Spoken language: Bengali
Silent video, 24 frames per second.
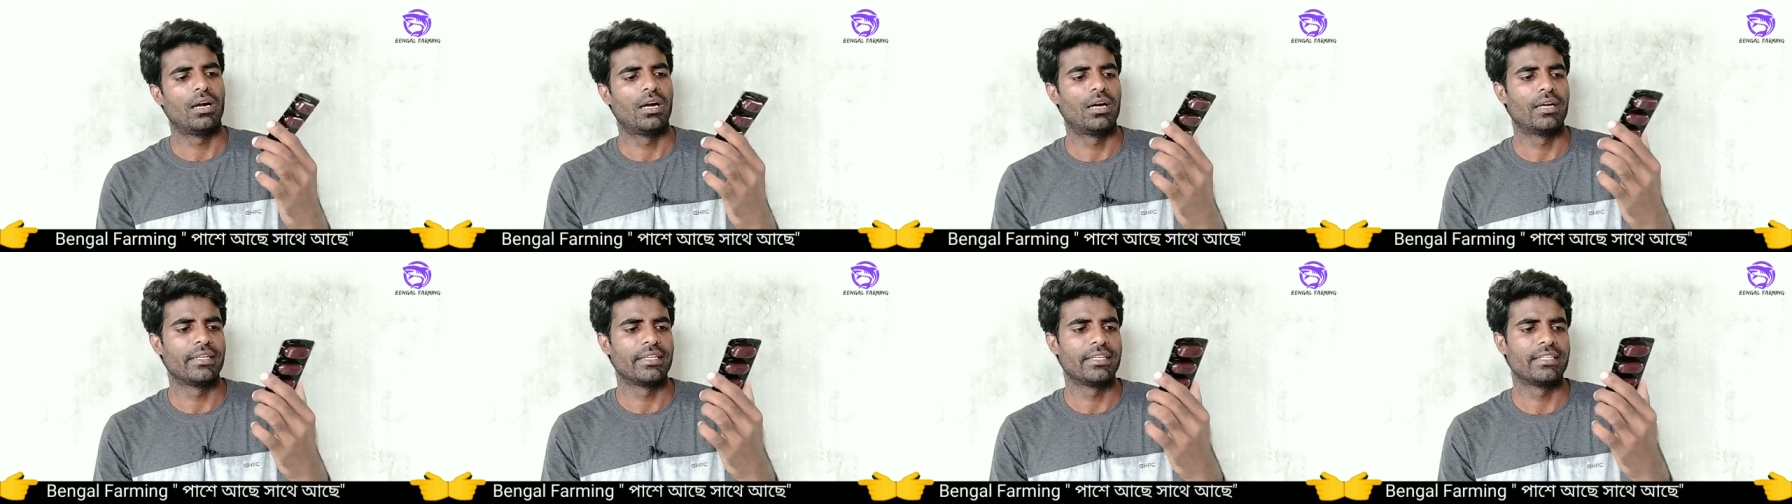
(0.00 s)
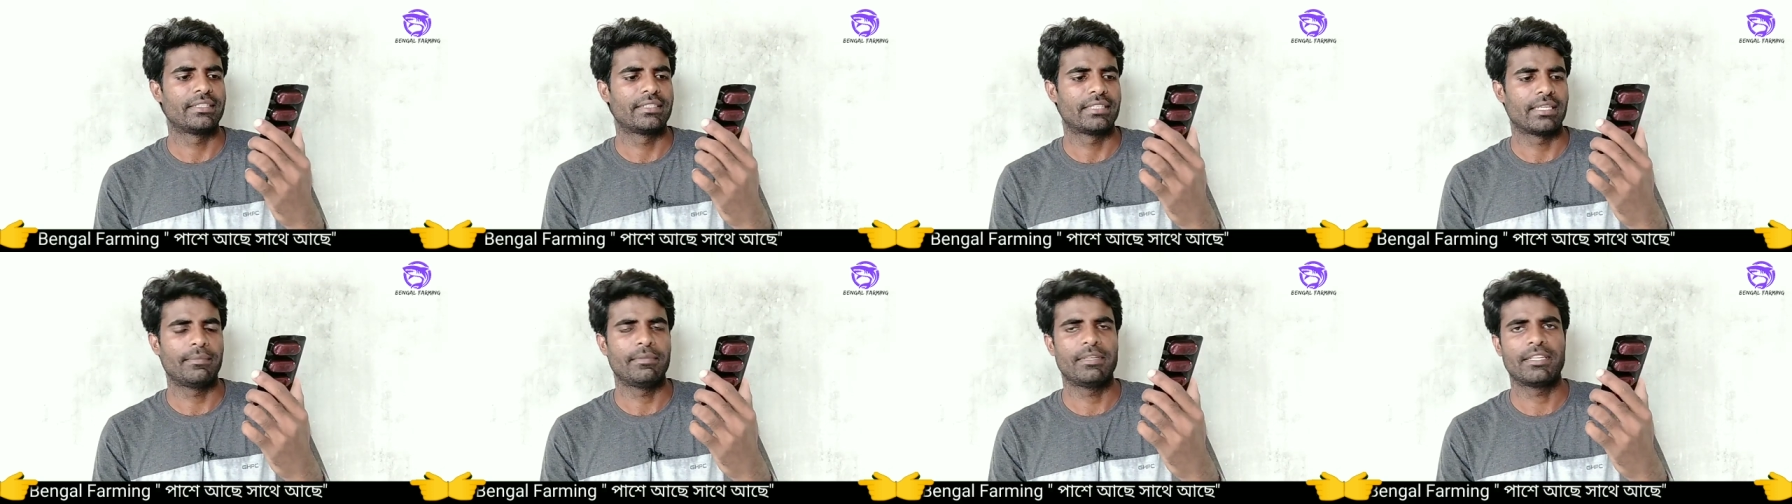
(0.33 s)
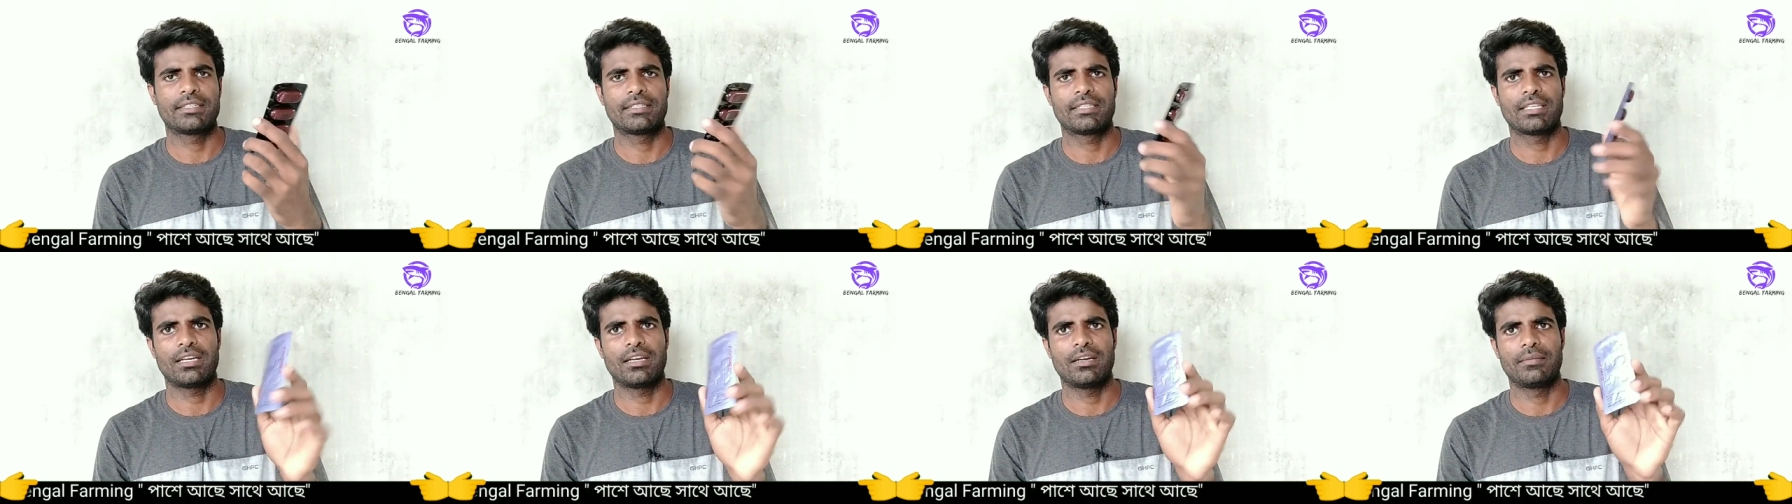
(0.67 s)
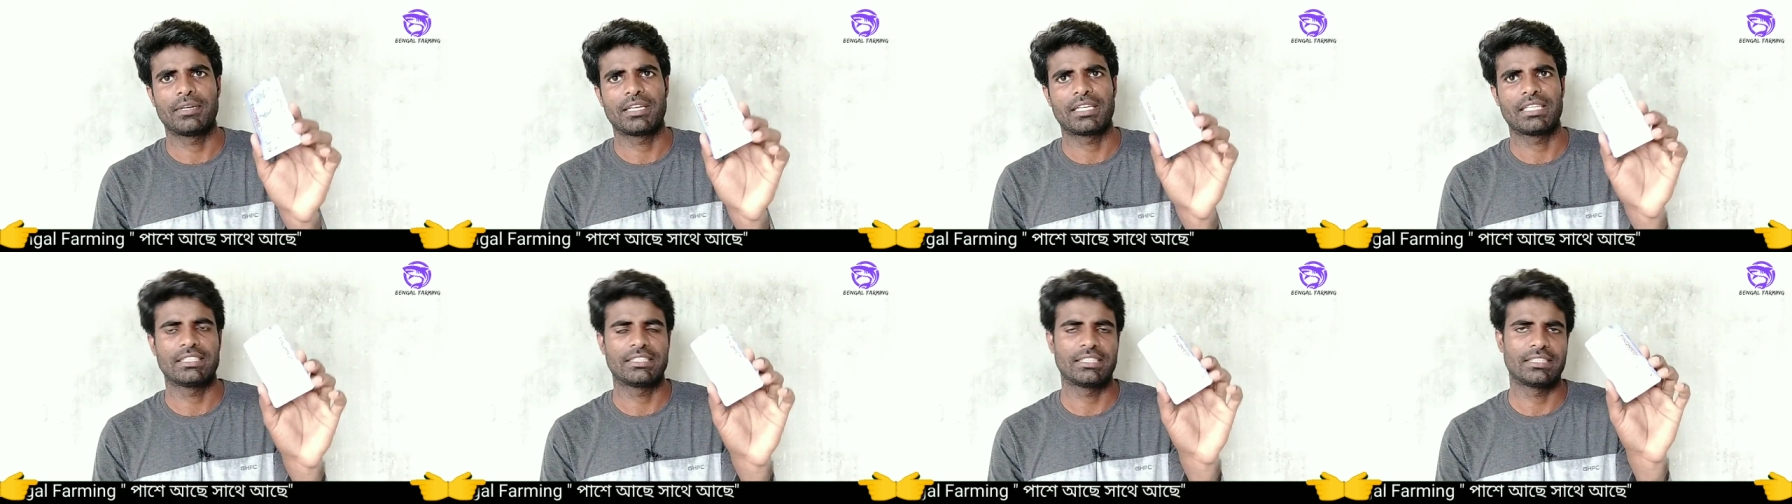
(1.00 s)
আর এই ট্যাবলেটটা
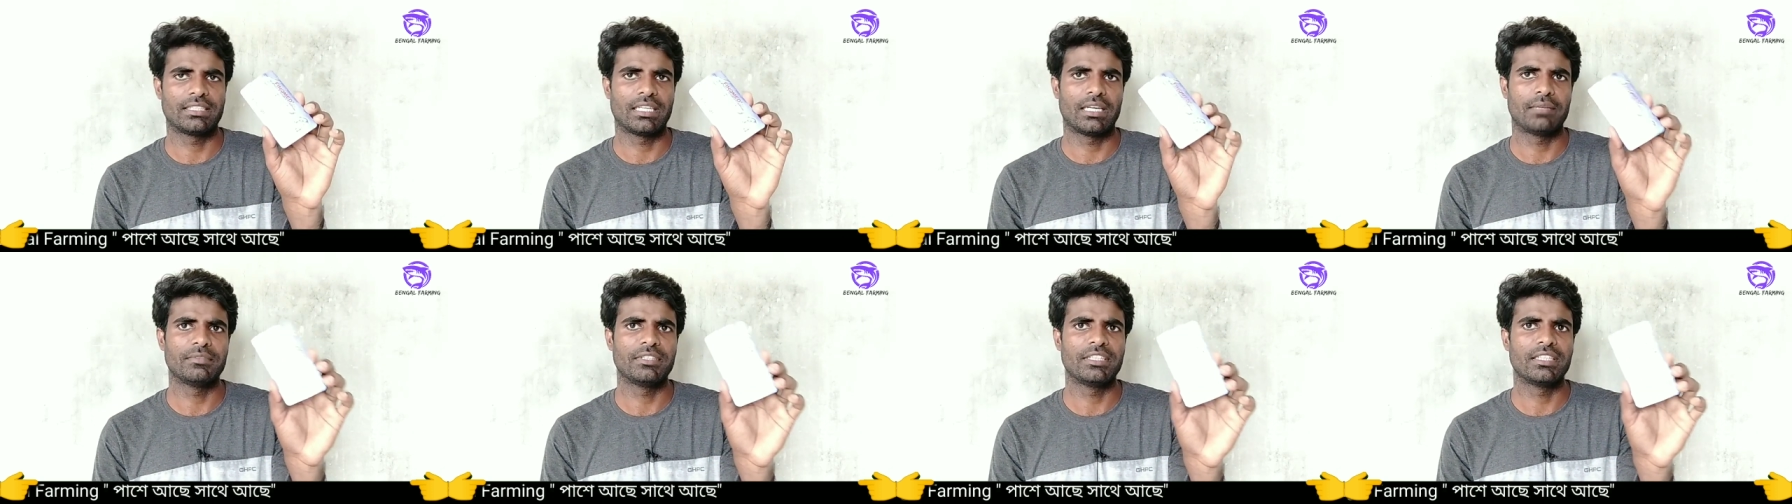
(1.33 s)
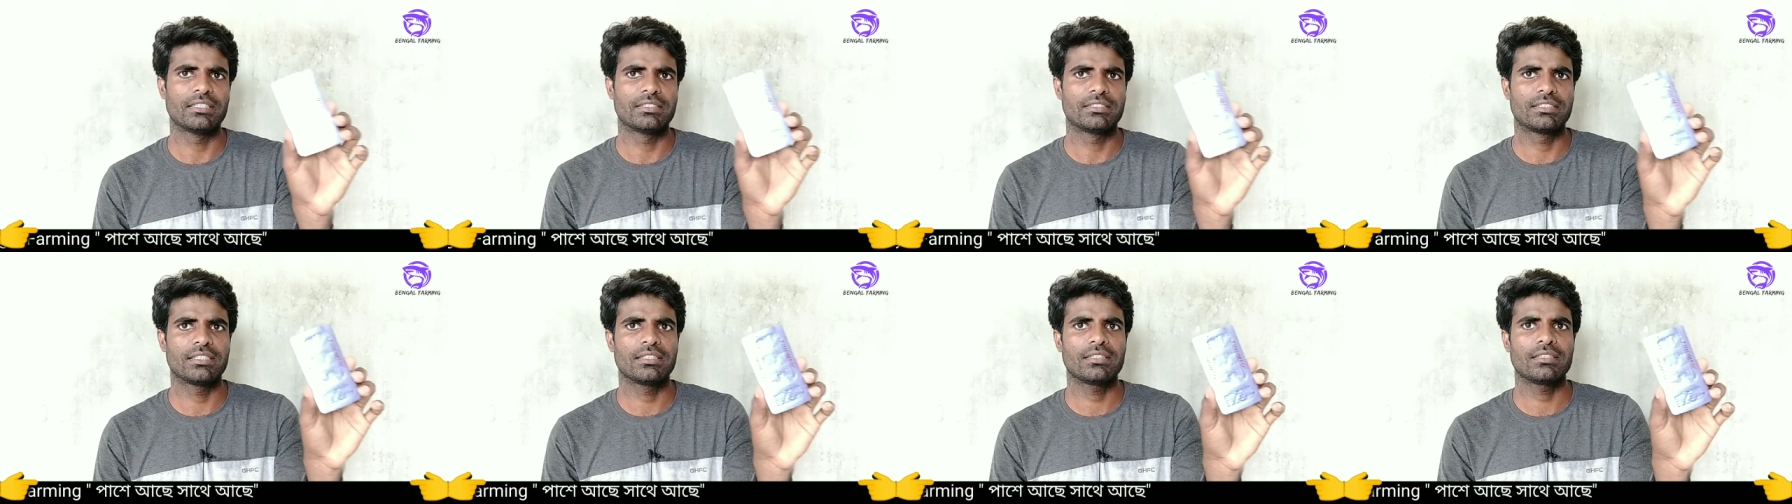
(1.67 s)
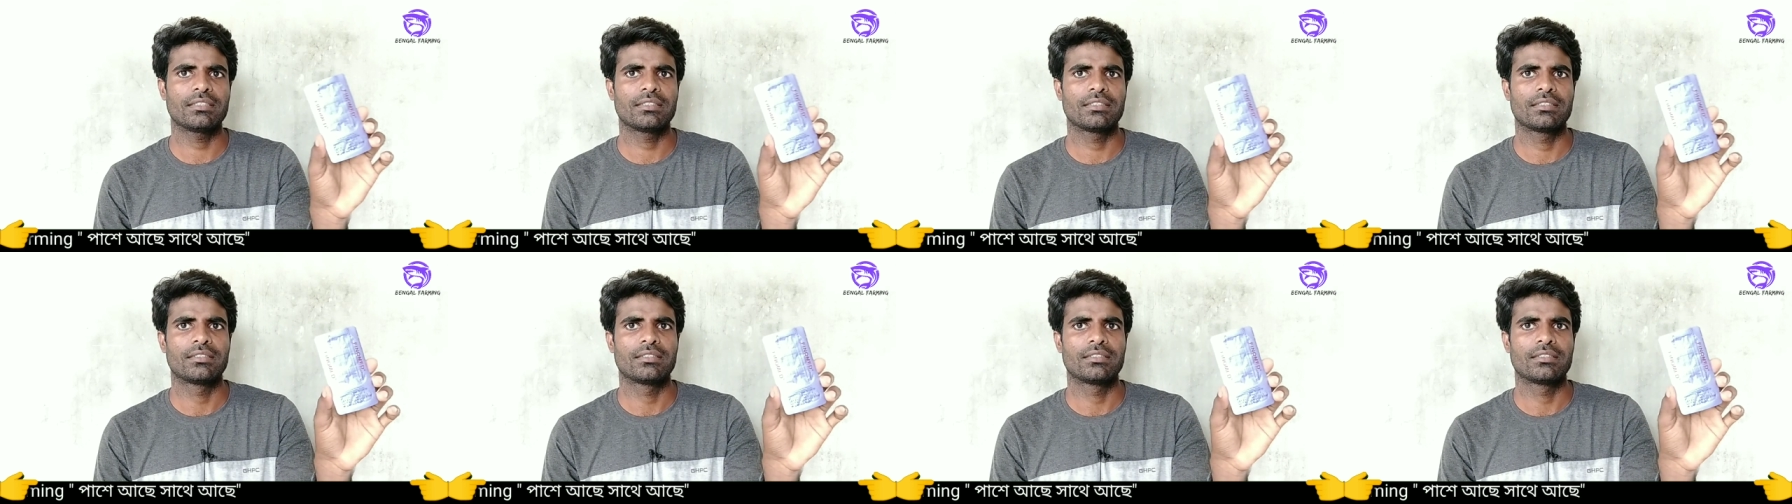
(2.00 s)
আমার কাছে দাম নিয়েছে